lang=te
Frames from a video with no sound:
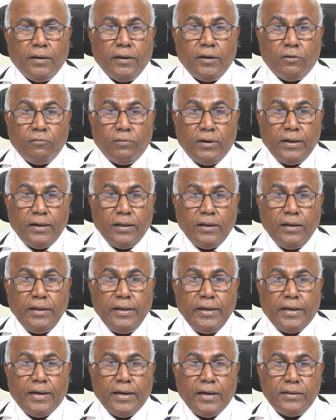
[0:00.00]
ఇటువంటి
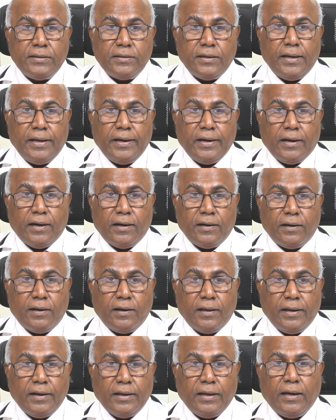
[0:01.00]
లీకేజీని
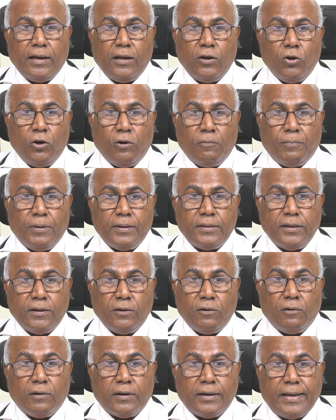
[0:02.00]
అరికట్టడానికి
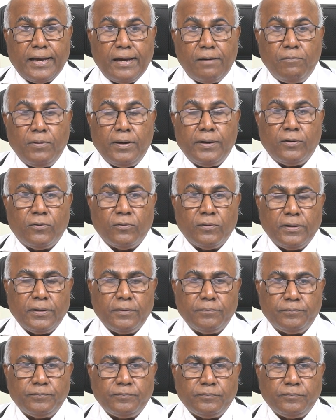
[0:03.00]
అల్లోపతిలో ఒక ట్యాబ్లెట్ ఉంది